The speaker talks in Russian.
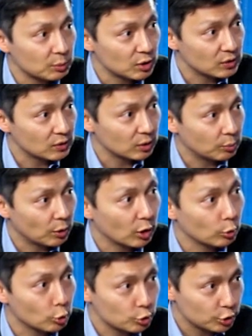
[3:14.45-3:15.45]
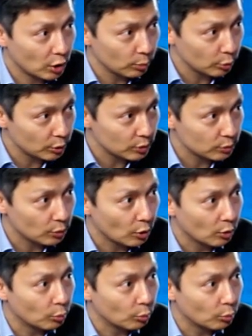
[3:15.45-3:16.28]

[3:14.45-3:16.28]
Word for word: общественный продолжит работать.